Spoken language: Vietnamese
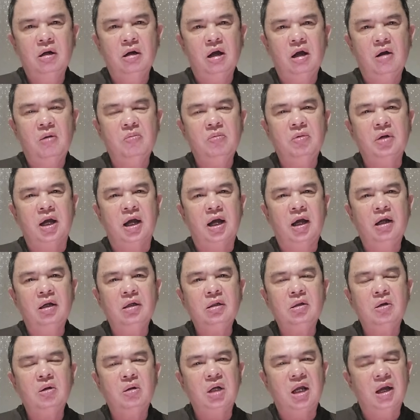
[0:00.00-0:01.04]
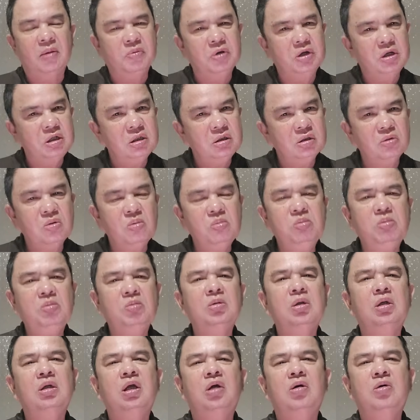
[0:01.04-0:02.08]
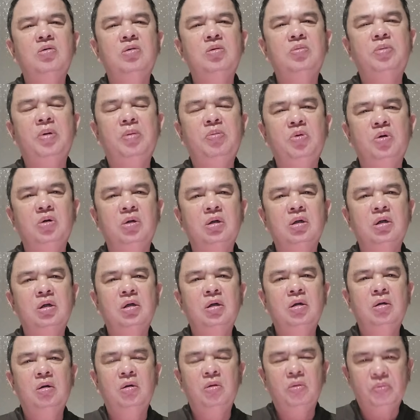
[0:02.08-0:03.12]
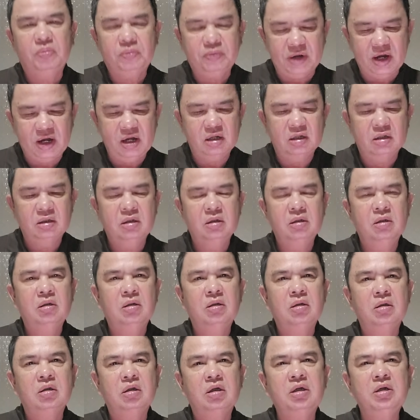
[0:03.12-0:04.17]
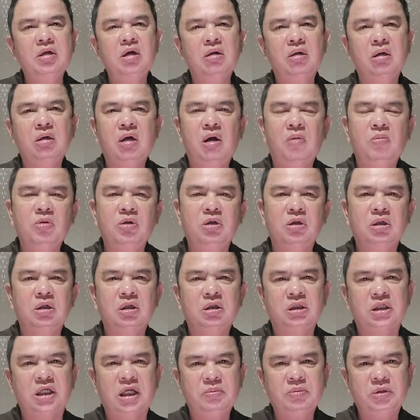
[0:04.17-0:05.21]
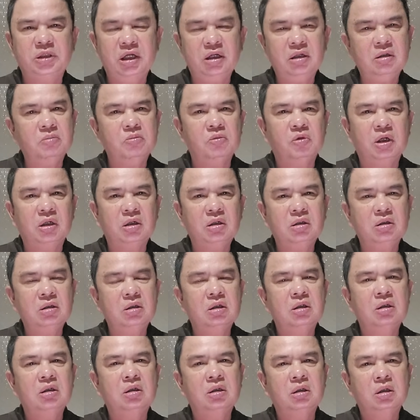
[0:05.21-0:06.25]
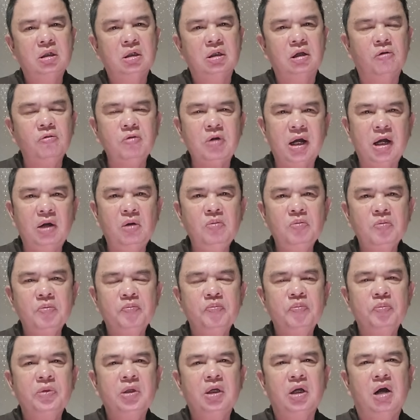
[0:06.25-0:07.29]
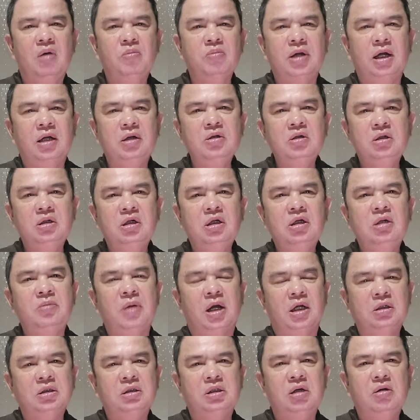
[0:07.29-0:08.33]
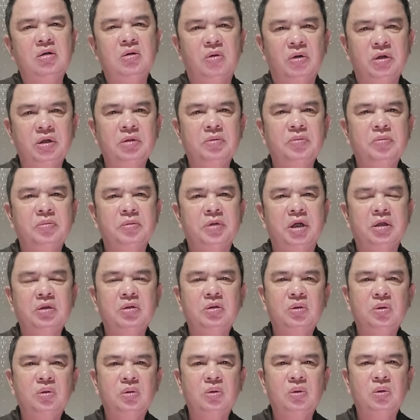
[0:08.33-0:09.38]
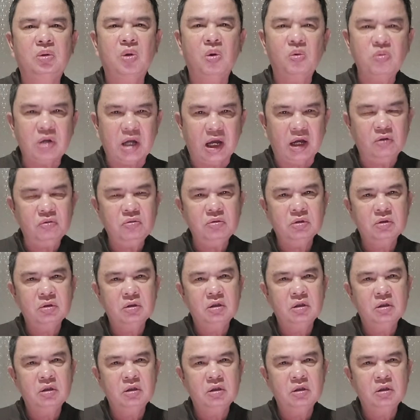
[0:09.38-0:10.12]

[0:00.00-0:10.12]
ông đã làm đơn đúng ờ, theo pháp luật và khi đơn đó không được ờ, xem xét một cách ờ, thấu đáo ông đã đưa lên mạng xã hội để tố cáo